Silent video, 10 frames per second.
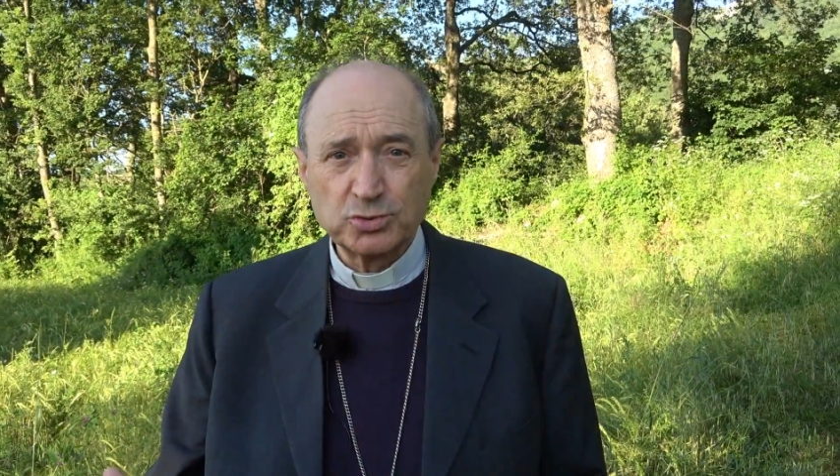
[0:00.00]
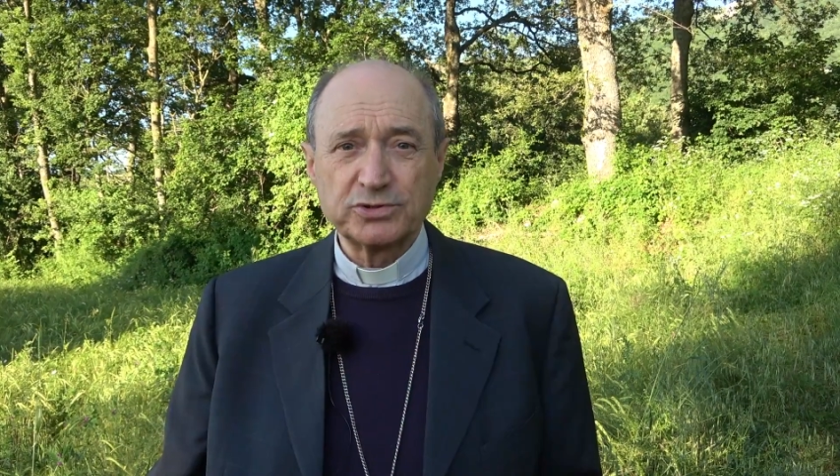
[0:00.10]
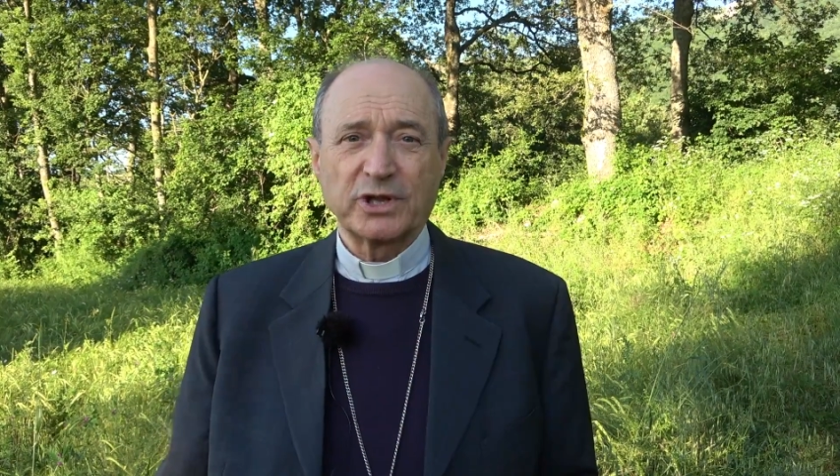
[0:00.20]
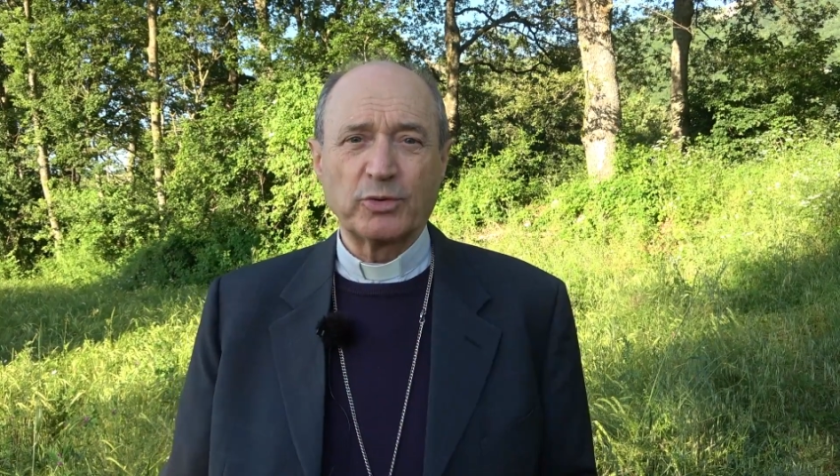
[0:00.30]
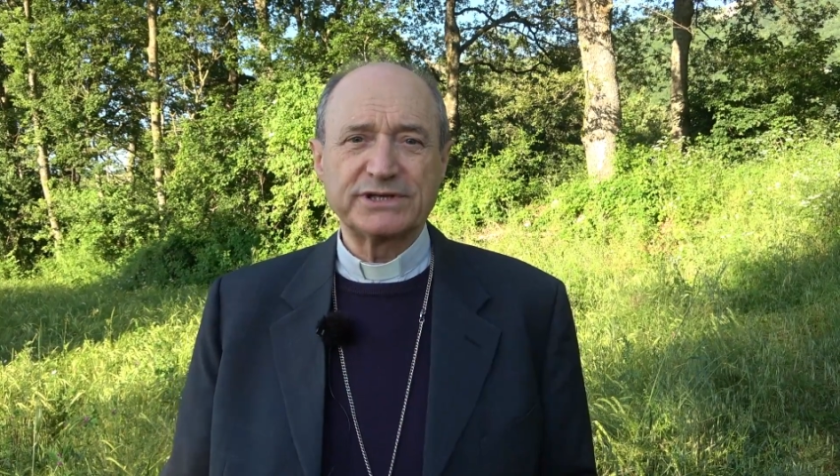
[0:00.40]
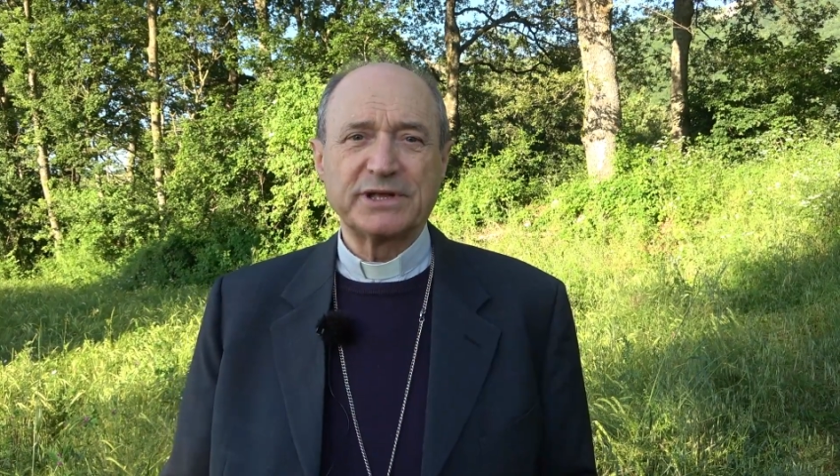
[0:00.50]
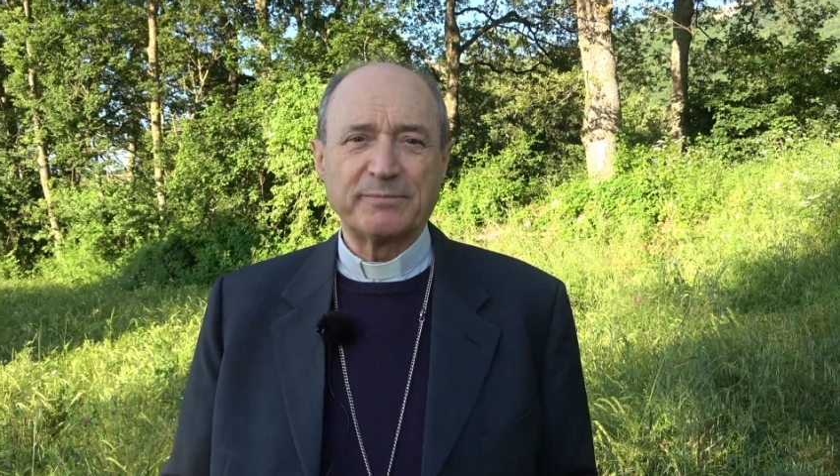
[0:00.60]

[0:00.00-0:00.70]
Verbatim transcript: tutte queste